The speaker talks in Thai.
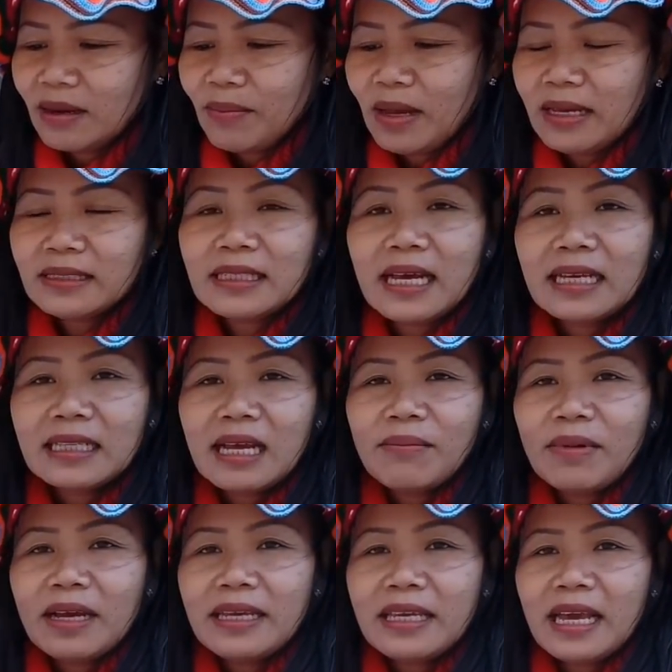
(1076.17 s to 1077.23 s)
รับอาสา
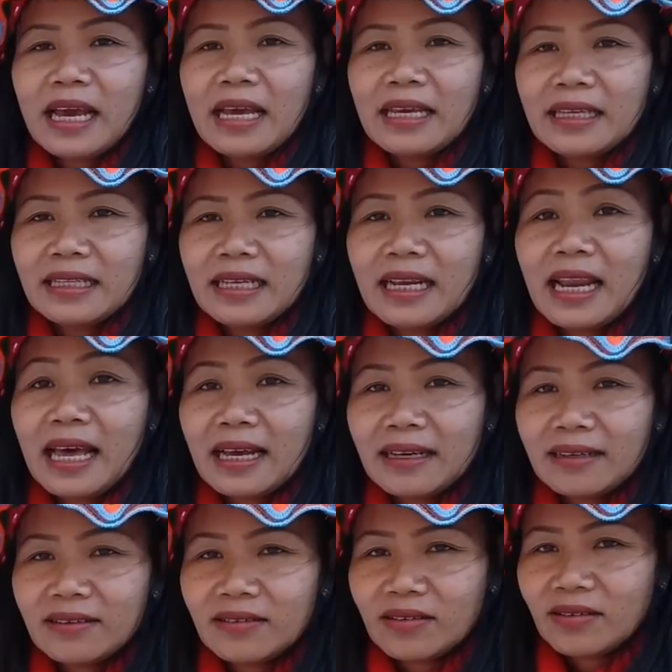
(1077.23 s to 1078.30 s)
ทำให้ยายทีหลัง
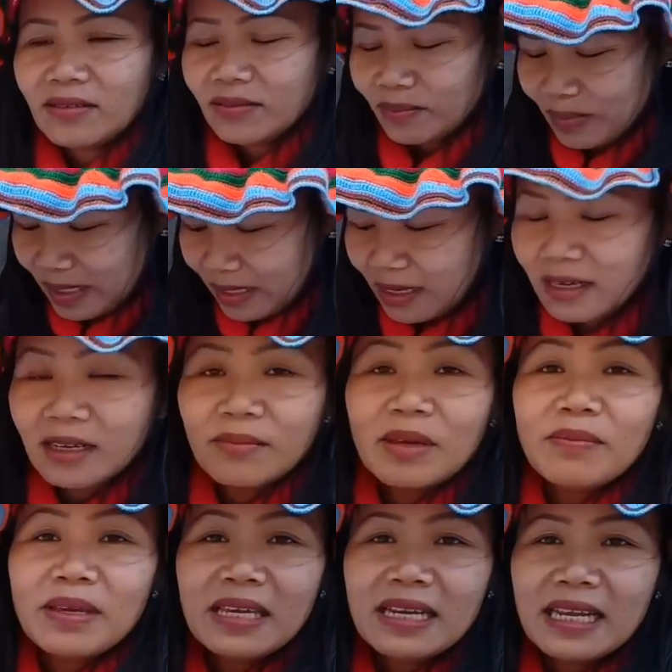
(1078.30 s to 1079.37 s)
เนาะ มันก็เลย
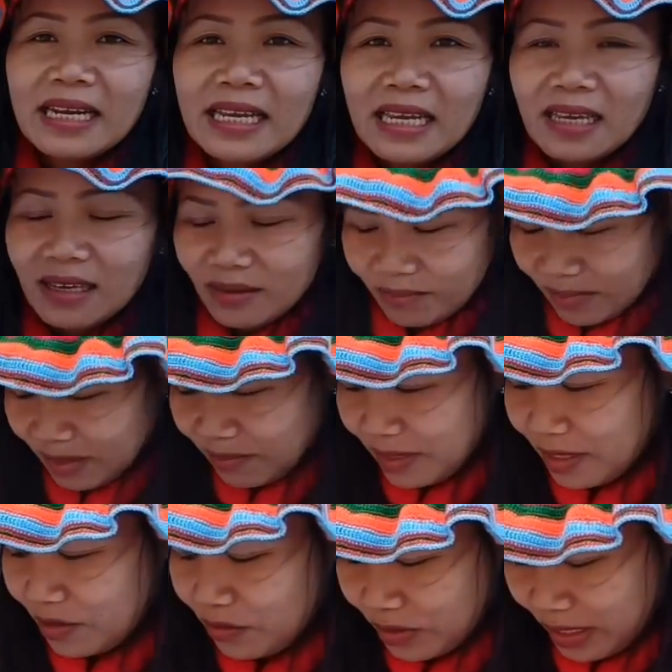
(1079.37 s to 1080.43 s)
ไม่มีในนี้ มัน
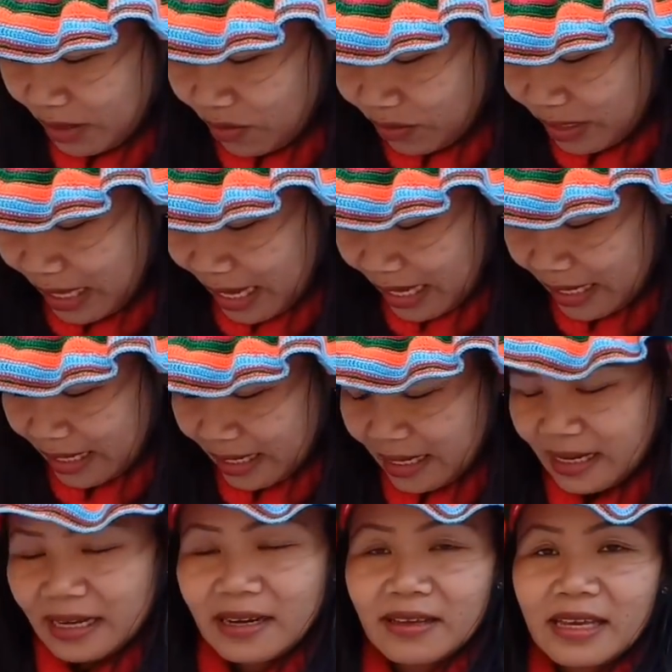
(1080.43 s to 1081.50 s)
มีอยู่ในของยาย
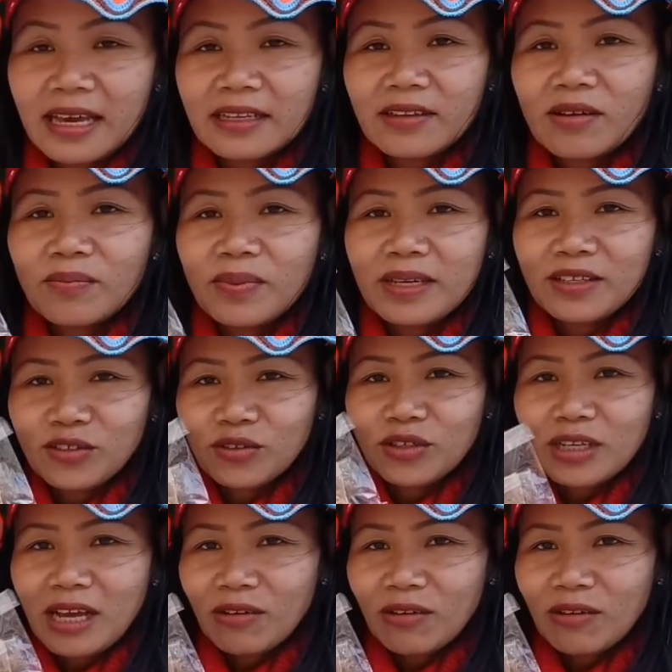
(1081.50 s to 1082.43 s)
ยายต้องไปจด